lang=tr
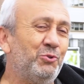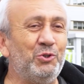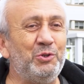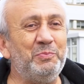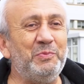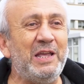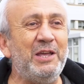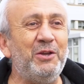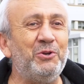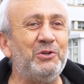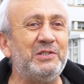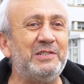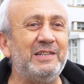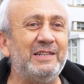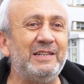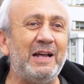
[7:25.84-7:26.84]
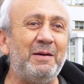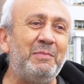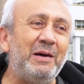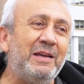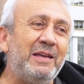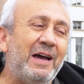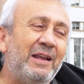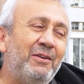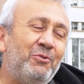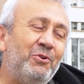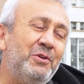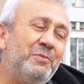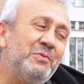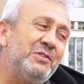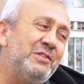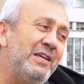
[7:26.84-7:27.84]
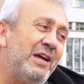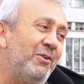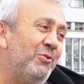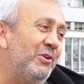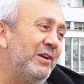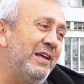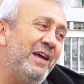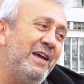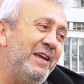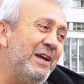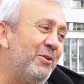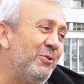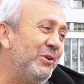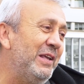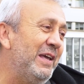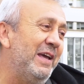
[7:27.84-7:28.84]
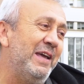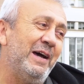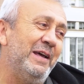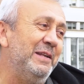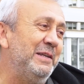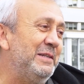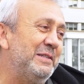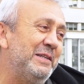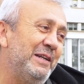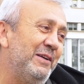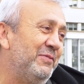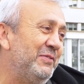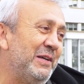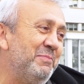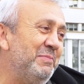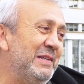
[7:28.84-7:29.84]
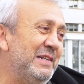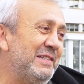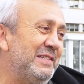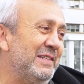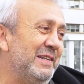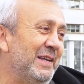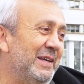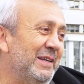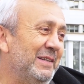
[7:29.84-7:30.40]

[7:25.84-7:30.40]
Durum neyi gösterir ama yani oyumuz ya oraya ya oraya yani iki taraftan birisine.